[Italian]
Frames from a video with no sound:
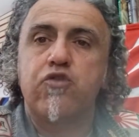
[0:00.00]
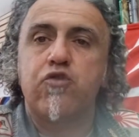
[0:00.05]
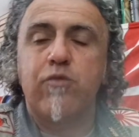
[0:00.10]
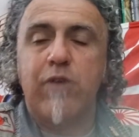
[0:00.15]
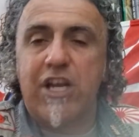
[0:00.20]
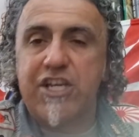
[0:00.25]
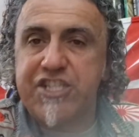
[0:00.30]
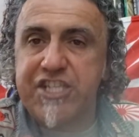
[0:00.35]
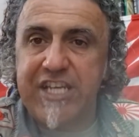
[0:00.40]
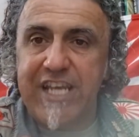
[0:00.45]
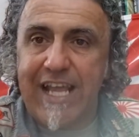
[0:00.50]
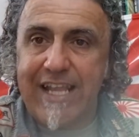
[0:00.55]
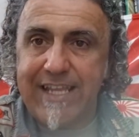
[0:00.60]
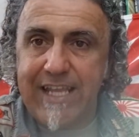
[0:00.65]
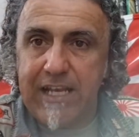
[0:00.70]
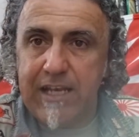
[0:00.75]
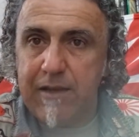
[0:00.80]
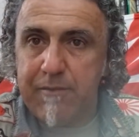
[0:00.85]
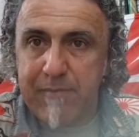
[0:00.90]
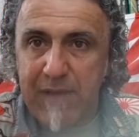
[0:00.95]
sulla scia
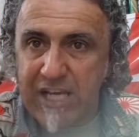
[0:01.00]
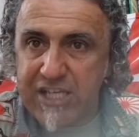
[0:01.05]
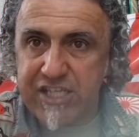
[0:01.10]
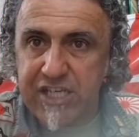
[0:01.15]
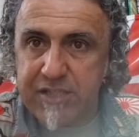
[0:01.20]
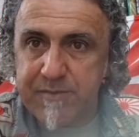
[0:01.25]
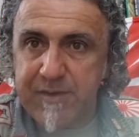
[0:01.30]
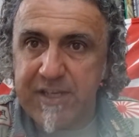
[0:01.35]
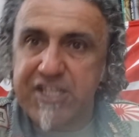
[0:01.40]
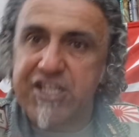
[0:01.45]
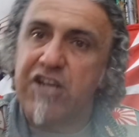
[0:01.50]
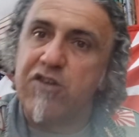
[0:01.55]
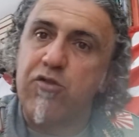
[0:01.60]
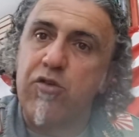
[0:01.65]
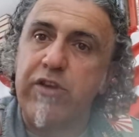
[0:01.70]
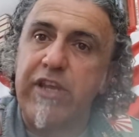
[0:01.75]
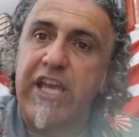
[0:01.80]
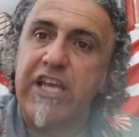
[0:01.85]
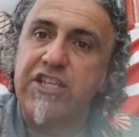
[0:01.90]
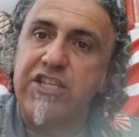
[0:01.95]
del Messerschmitt
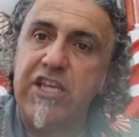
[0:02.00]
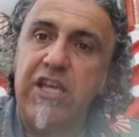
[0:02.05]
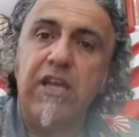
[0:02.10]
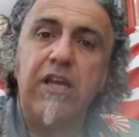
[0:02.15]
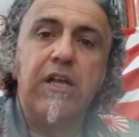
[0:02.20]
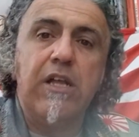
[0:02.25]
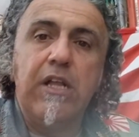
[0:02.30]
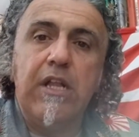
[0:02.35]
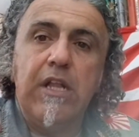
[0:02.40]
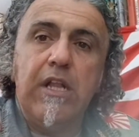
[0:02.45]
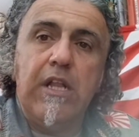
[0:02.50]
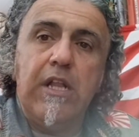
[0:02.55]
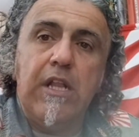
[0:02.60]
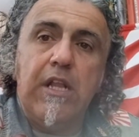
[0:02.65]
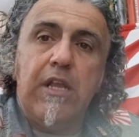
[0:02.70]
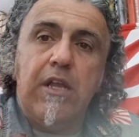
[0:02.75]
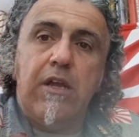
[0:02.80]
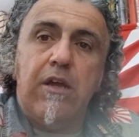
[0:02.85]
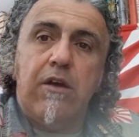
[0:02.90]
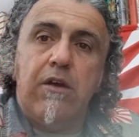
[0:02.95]
110
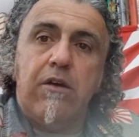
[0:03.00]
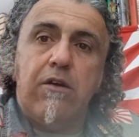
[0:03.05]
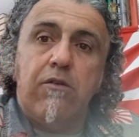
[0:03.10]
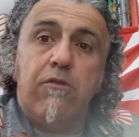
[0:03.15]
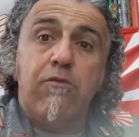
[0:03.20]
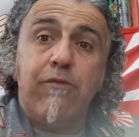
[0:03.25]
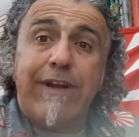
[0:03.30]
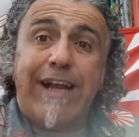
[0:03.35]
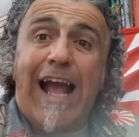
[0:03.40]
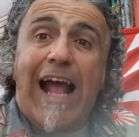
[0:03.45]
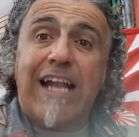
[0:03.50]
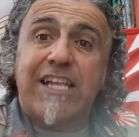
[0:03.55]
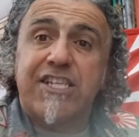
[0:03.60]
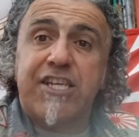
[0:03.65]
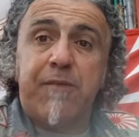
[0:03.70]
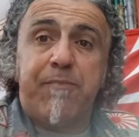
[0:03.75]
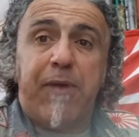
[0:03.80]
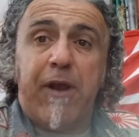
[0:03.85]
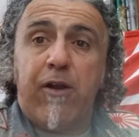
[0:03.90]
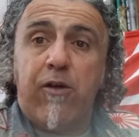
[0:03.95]
un
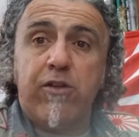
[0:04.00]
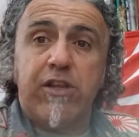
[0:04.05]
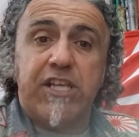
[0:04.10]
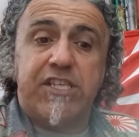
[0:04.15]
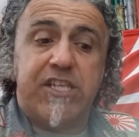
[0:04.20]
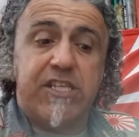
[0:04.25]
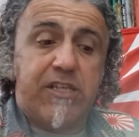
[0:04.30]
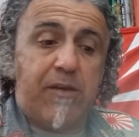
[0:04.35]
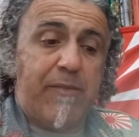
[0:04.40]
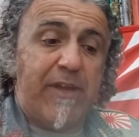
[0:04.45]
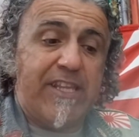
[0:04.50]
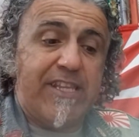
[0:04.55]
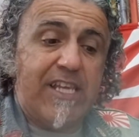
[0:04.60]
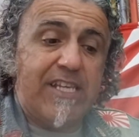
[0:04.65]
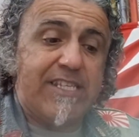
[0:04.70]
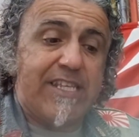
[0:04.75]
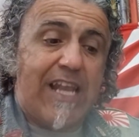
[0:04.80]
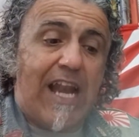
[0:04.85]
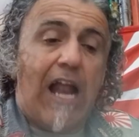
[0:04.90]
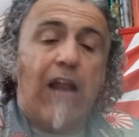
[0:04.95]
caccia però decisamente
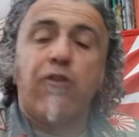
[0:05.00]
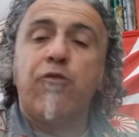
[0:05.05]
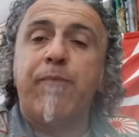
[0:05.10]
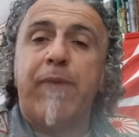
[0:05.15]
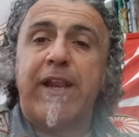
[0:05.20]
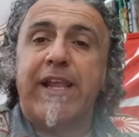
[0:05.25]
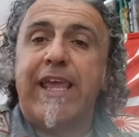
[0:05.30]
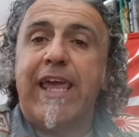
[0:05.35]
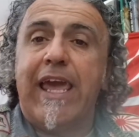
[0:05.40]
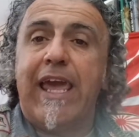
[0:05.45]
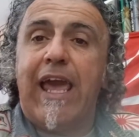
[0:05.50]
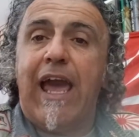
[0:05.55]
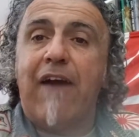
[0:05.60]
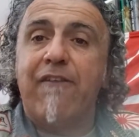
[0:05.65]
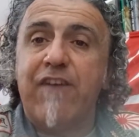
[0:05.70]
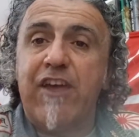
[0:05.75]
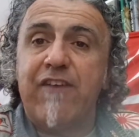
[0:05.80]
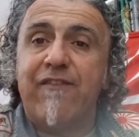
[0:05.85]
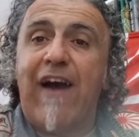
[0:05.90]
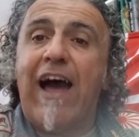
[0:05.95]
strano perché
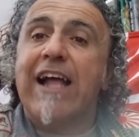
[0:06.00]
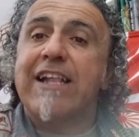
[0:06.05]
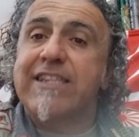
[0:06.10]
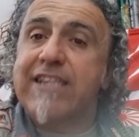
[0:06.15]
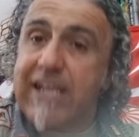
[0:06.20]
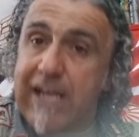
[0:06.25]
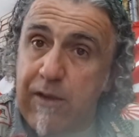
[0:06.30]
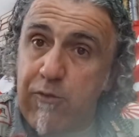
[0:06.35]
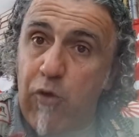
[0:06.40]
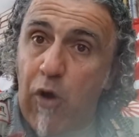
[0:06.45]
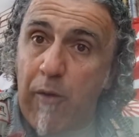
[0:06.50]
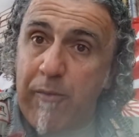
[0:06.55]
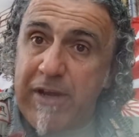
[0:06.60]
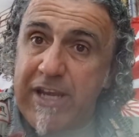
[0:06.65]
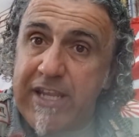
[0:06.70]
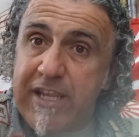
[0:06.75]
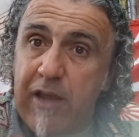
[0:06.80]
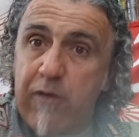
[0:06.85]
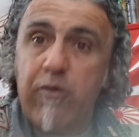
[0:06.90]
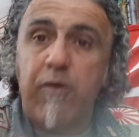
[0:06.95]
aveva tre
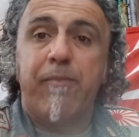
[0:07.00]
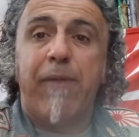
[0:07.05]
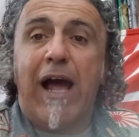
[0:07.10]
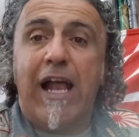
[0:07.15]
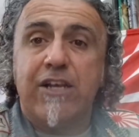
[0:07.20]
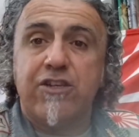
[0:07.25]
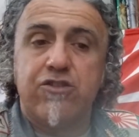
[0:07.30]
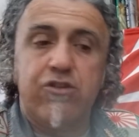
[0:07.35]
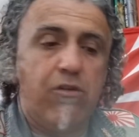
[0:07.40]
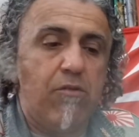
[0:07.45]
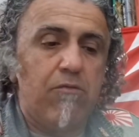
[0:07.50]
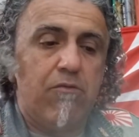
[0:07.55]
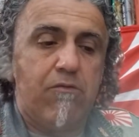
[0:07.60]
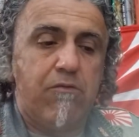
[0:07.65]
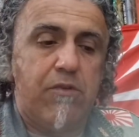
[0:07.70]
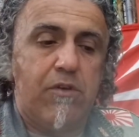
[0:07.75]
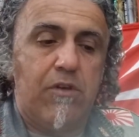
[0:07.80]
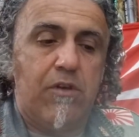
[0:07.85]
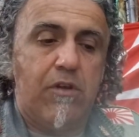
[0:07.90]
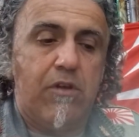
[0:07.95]
uomini di equipaggio,
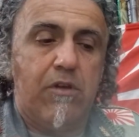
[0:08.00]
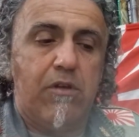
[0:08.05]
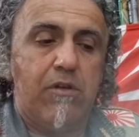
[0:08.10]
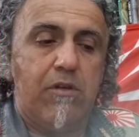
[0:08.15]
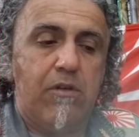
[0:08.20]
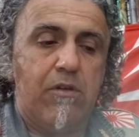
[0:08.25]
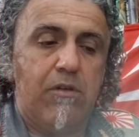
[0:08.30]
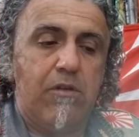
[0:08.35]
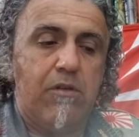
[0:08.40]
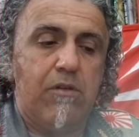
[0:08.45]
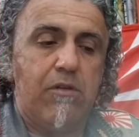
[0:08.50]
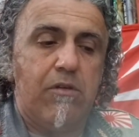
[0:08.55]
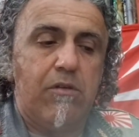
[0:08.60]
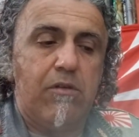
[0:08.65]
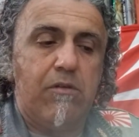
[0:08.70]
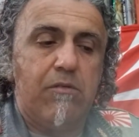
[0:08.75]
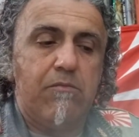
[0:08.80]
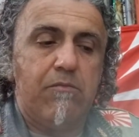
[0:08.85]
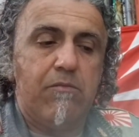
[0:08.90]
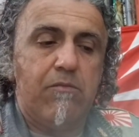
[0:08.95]
un,
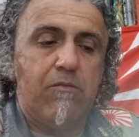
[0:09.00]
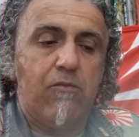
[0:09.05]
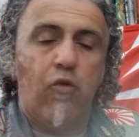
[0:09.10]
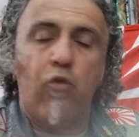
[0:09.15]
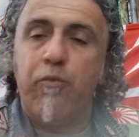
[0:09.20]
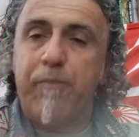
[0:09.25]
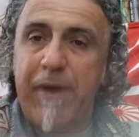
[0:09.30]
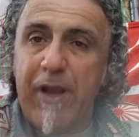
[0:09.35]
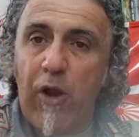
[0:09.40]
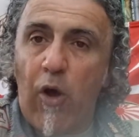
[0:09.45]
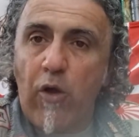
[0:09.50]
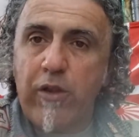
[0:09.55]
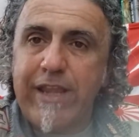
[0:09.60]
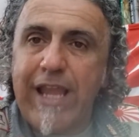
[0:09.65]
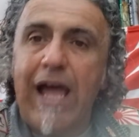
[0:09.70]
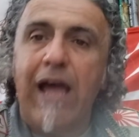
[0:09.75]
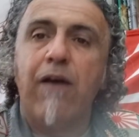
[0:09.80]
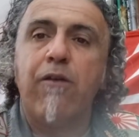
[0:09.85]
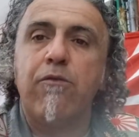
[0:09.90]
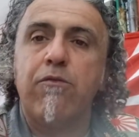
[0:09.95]
ehm, un
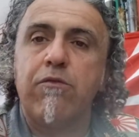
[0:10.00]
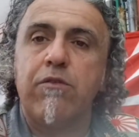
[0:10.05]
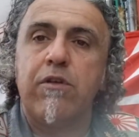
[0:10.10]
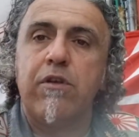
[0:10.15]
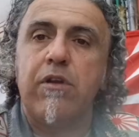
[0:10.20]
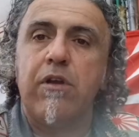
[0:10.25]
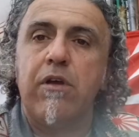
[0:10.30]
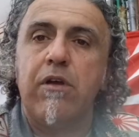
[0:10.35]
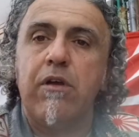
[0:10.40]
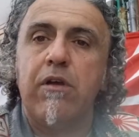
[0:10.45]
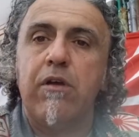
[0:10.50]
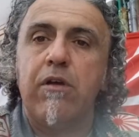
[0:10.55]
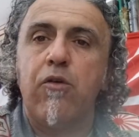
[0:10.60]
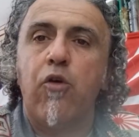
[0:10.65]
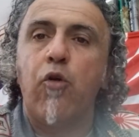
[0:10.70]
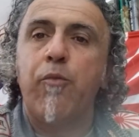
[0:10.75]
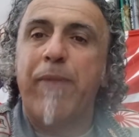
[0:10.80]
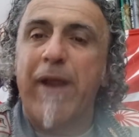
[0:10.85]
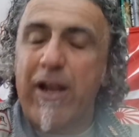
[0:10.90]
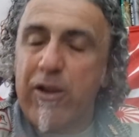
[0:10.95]
pilota, un eh,
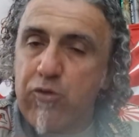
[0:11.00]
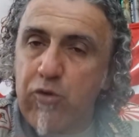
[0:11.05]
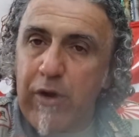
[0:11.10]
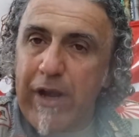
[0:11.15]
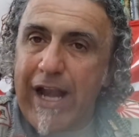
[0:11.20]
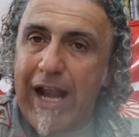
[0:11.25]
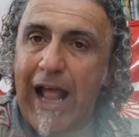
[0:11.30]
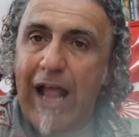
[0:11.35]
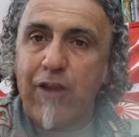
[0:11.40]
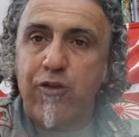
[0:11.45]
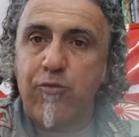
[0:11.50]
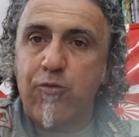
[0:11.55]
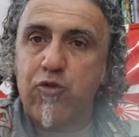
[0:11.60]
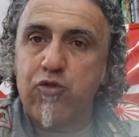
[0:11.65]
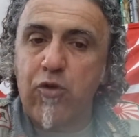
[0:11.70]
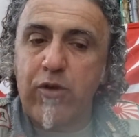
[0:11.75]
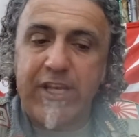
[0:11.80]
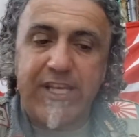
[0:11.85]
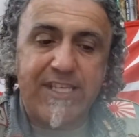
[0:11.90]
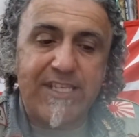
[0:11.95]
operatore radio
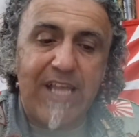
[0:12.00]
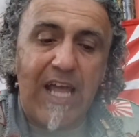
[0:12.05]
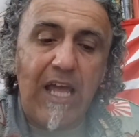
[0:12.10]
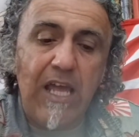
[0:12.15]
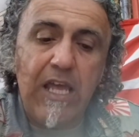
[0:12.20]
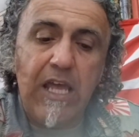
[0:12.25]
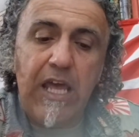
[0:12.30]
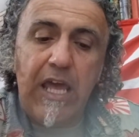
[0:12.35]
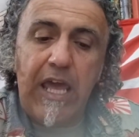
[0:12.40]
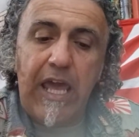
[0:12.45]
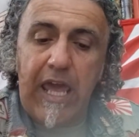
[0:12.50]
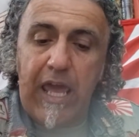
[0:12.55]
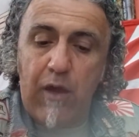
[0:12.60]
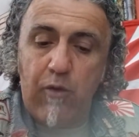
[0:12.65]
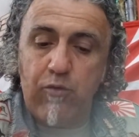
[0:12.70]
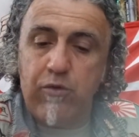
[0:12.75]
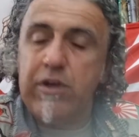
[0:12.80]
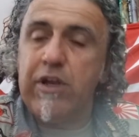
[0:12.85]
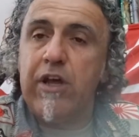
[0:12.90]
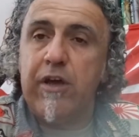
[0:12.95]
motorista e
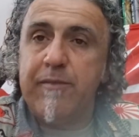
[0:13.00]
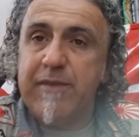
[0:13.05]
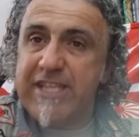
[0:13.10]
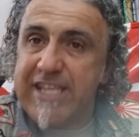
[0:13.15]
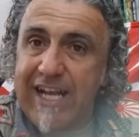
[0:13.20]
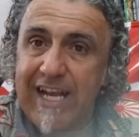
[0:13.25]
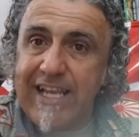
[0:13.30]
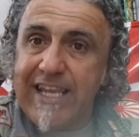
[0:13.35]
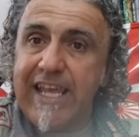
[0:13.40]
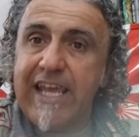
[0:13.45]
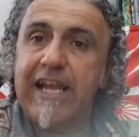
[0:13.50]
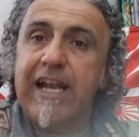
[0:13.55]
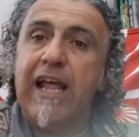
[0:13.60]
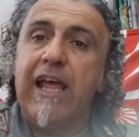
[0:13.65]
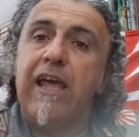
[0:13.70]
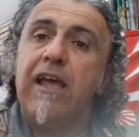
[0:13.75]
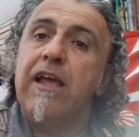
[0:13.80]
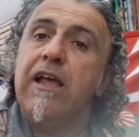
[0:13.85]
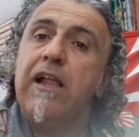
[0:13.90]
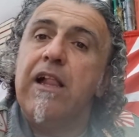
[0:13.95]
un
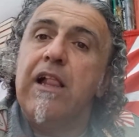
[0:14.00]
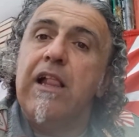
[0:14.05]
mitragliere